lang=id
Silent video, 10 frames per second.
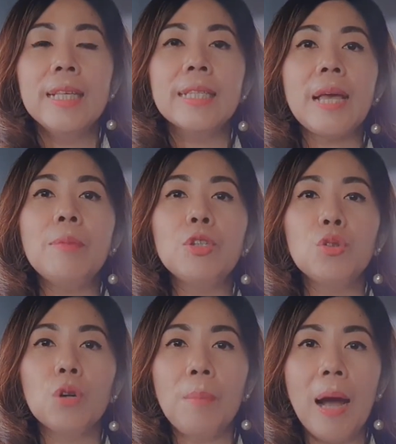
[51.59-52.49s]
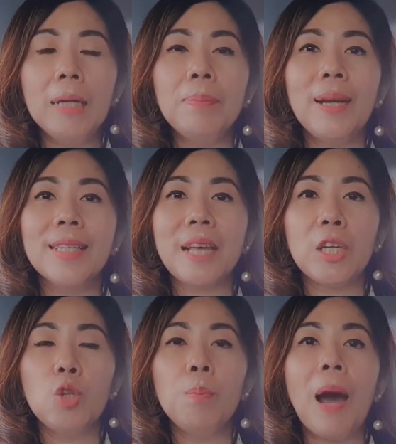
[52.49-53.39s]
Saya bersyukur banget pada saat
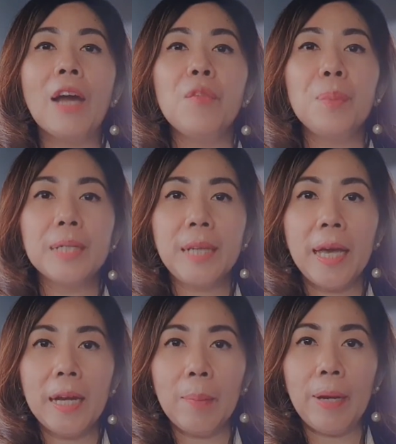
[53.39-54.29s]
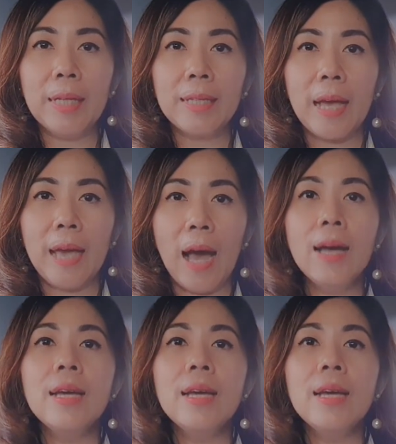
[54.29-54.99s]
itu Pak Arif percaya kepada saya